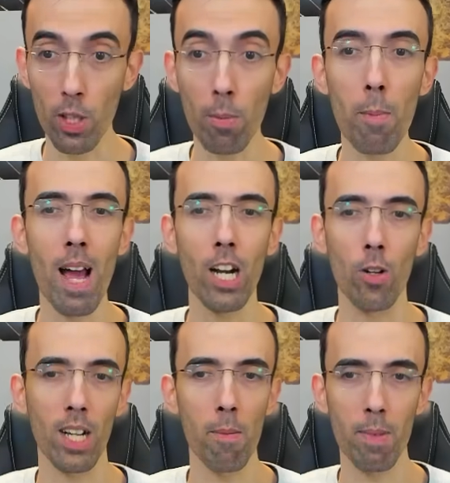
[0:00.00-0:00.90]
Poi bello,
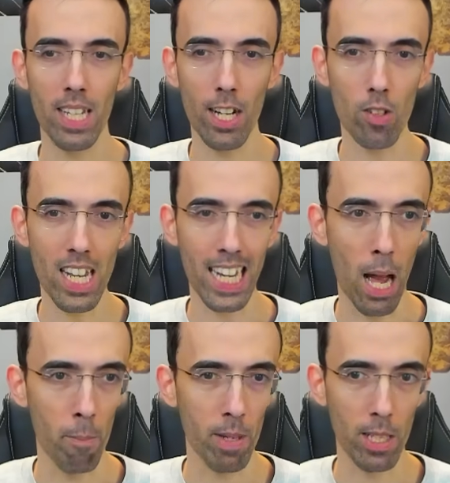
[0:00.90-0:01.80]
che cosa
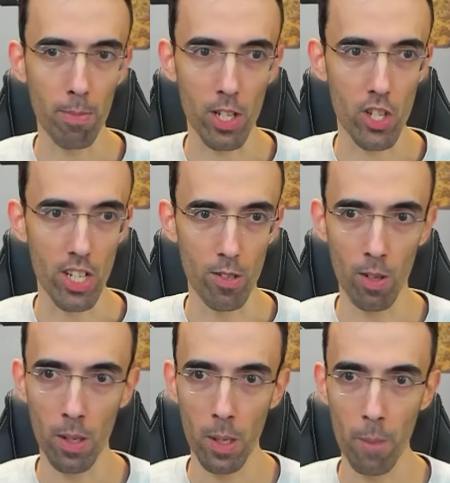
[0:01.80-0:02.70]
cambia di preciso?